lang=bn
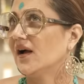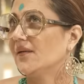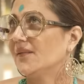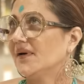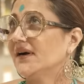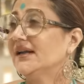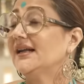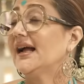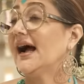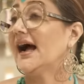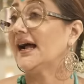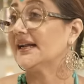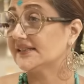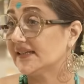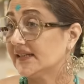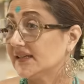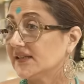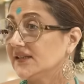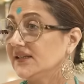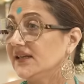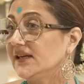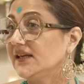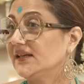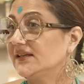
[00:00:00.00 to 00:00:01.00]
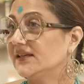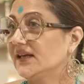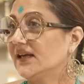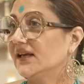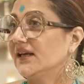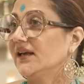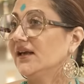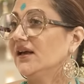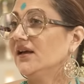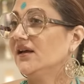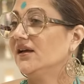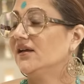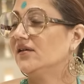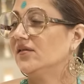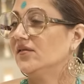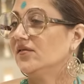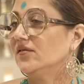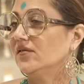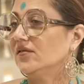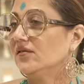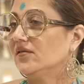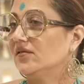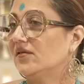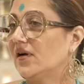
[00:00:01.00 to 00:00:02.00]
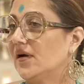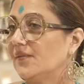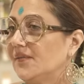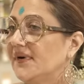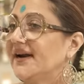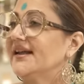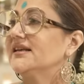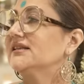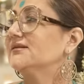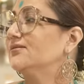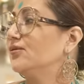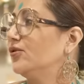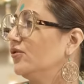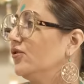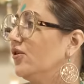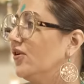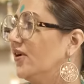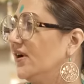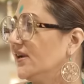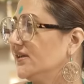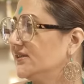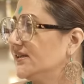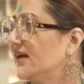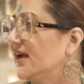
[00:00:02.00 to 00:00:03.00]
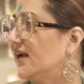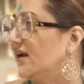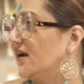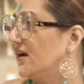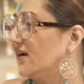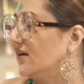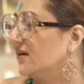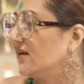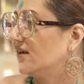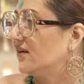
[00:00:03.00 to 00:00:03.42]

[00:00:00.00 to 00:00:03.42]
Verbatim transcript: আমার কাজের দিক থেকে আমার এক্সপ্লোর করার জায়গাটা